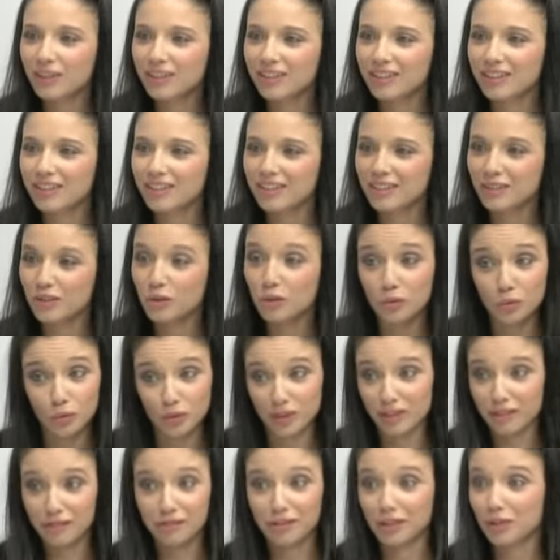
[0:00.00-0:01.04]
qui, que
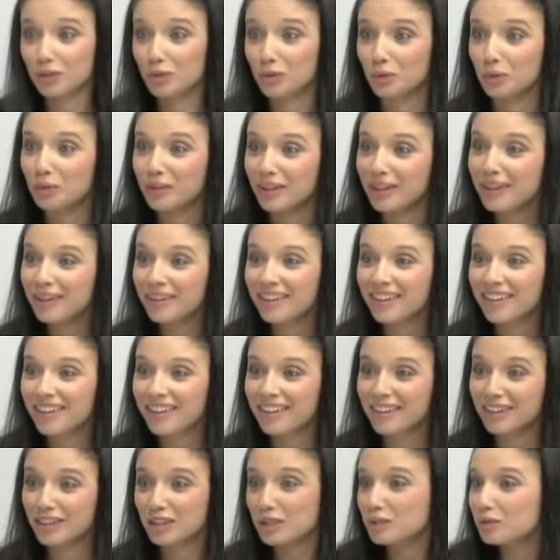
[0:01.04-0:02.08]
vous affectionnez
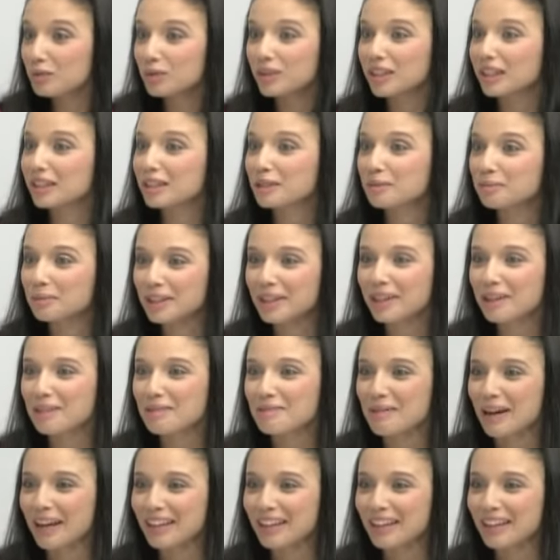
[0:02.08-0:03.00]
et qui vous inspire, par